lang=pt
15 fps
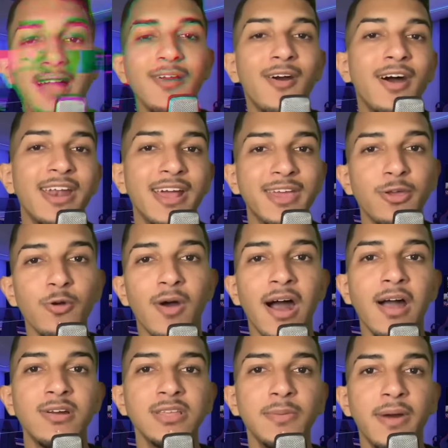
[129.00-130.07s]
agora que o
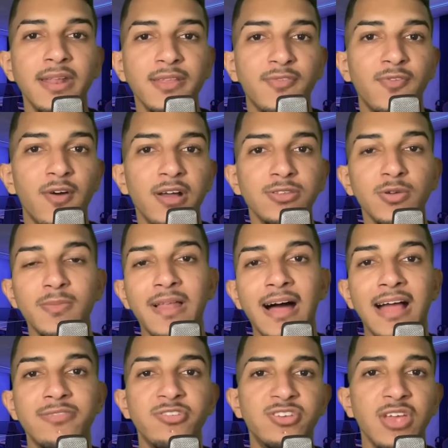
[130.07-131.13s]
arco de Marineford dublado